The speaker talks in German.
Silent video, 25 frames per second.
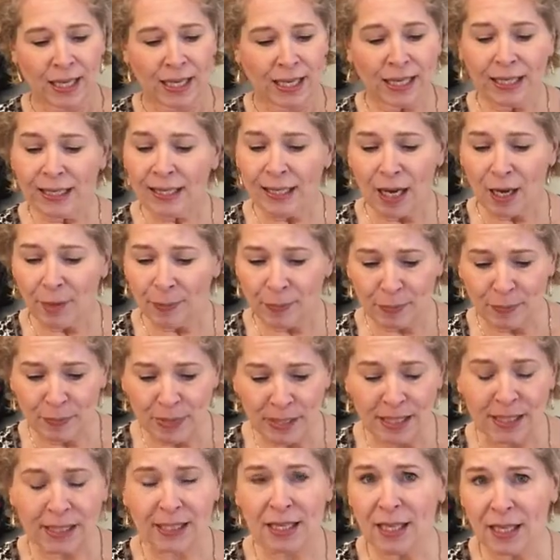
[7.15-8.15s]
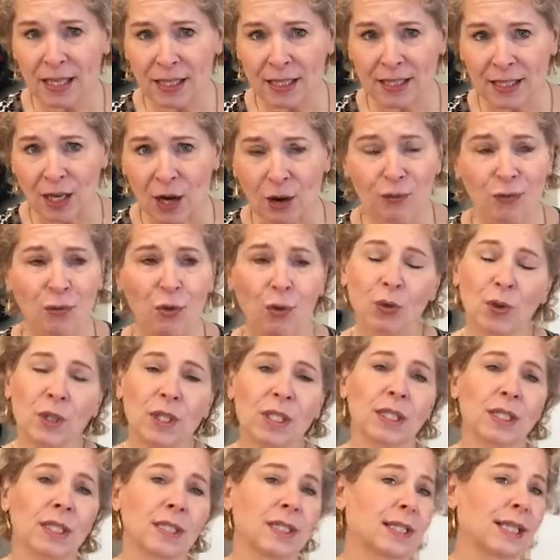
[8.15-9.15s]
Ich habe mir gedacht,
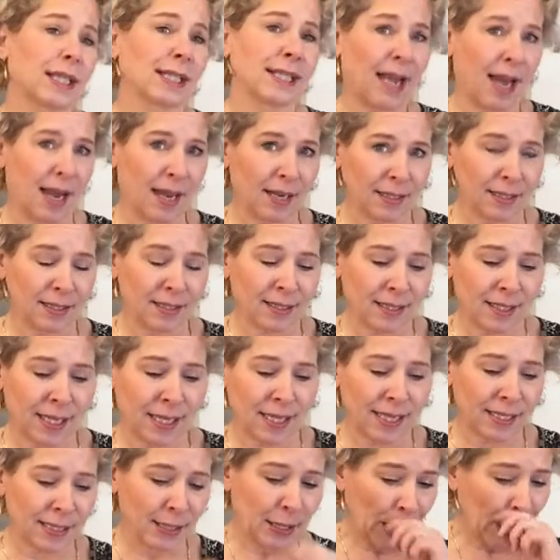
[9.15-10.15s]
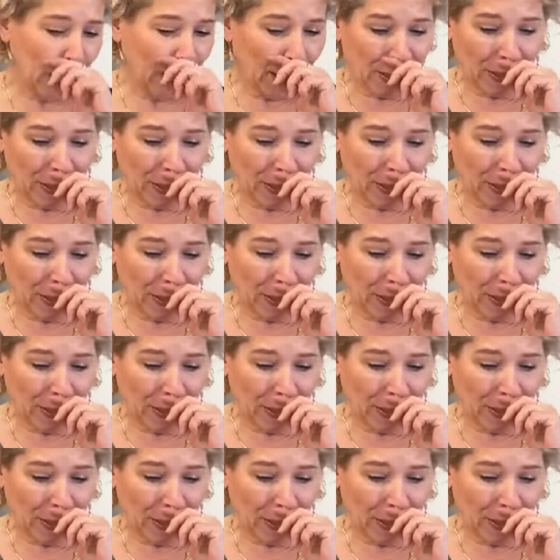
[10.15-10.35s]
aufgrund der Jahreszeit